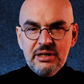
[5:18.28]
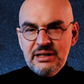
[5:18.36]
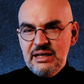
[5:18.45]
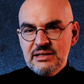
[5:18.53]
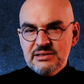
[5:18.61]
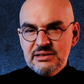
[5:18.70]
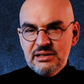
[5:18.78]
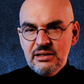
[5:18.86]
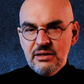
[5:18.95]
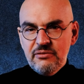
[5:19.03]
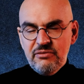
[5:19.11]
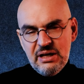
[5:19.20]

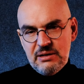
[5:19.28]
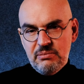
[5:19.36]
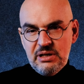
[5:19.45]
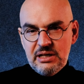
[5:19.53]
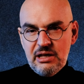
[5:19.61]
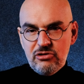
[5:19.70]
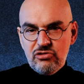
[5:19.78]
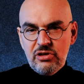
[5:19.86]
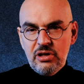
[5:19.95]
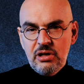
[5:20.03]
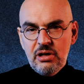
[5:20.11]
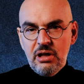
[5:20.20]
Gezi verimli
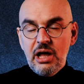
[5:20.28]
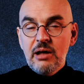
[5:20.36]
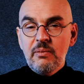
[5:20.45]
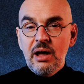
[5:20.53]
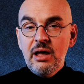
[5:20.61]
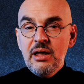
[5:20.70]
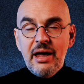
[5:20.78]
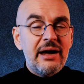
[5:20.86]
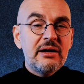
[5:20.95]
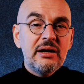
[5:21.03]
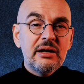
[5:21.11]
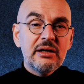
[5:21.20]
geçti ama
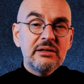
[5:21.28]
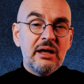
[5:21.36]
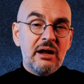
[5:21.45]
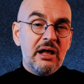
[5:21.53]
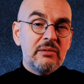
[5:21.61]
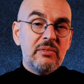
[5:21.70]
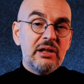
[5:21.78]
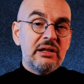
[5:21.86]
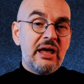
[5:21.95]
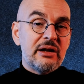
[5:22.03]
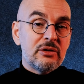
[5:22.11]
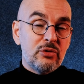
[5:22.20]
her ne kadar
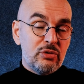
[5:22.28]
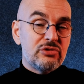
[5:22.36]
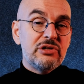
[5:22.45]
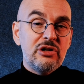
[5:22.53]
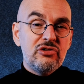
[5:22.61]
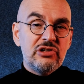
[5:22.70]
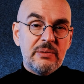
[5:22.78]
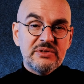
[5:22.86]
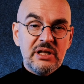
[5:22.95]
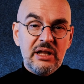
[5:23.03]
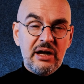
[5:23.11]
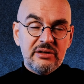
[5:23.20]
Almanlar gösteriş
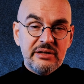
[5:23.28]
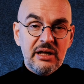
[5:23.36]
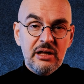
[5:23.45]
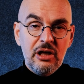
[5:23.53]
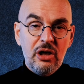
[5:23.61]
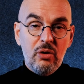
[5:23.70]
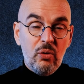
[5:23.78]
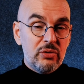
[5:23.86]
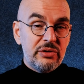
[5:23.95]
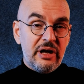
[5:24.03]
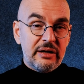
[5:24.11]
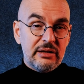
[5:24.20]
yapsalar da
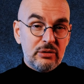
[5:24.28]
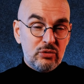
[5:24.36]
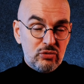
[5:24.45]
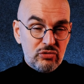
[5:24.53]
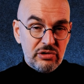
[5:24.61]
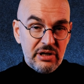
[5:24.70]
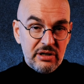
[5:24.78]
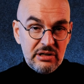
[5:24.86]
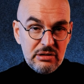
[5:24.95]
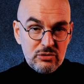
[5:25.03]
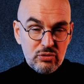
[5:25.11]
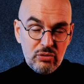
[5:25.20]
onlar da
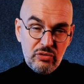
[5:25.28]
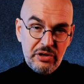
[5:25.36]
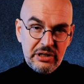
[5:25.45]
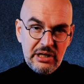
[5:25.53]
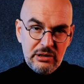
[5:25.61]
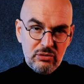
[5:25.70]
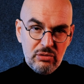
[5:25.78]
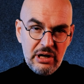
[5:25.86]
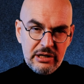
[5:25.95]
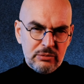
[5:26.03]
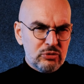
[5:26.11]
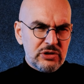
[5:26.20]
güçlerinin sonuna
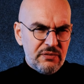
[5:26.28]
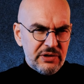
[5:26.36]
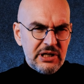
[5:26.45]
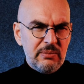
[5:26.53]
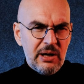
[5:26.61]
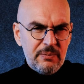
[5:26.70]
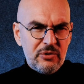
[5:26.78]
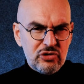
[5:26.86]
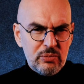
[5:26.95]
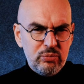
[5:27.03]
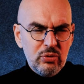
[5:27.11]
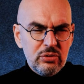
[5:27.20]
geliyorlardı. Mustafa Kemal
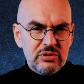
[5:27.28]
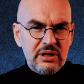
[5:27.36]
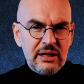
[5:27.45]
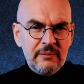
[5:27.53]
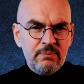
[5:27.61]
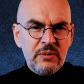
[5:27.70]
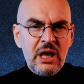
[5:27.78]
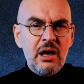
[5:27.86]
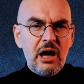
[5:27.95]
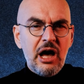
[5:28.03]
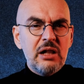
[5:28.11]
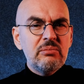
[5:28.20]
Paşa burada
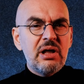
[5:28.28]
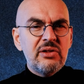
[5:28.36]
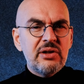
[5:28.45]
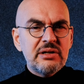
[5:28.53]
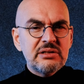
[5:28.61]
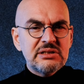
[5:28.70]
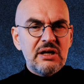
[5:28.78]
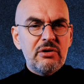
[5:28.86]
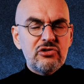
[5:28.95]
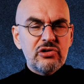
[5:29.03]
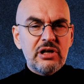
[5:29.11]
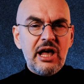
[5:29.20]
Almanların
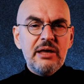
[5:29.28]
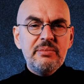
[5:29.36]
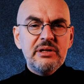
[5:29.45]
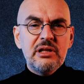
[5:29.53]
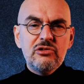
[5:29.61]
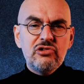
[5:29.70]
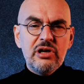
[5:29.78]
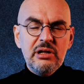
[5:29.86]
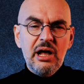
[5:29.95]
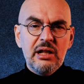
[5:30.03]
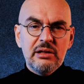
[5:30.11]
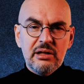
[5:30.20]
savaşı kaybedeceğini
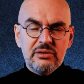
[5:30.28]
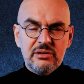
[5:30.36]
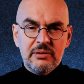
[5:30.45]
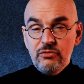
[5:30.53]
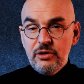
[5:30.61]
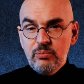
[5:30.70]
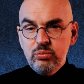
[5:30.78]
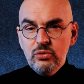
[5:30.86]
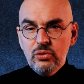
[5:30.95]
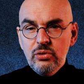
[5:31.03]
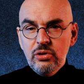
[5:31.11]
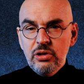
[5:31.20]
anladı ve
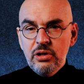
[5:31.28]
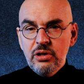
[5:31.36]
bunu